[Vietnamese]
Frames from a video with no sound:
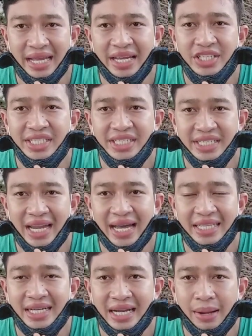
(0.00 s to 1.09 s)
A Di Gị Đa
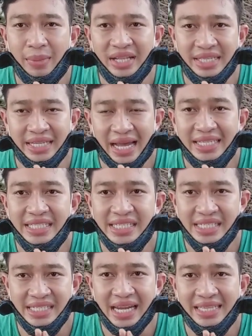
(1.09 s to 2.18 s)
Tắc Đam Bà Tỳ, A Di
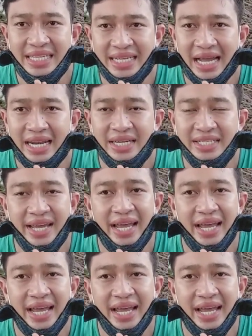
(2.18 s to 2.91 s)
Gị Đa Tỳ Ca Lăng Đế,